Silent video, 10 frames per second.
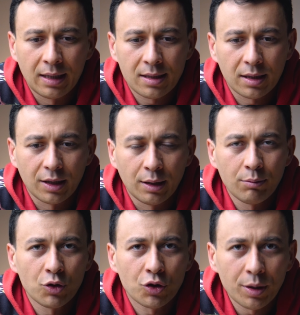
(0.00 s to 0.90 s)
I teraz
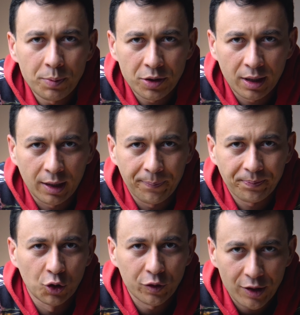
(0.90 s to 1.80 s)
im szybciej
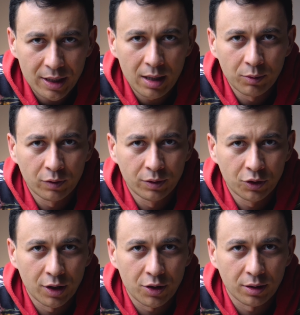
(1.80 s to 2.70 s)
doświadczałem nowych
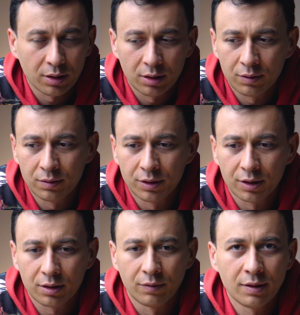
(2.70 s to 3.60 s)
rzeczy,
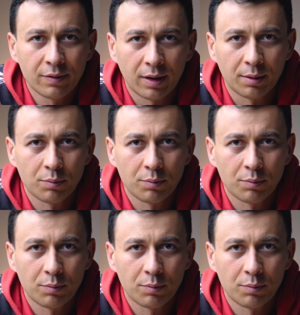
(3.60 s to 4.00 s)
nowych wyzwań,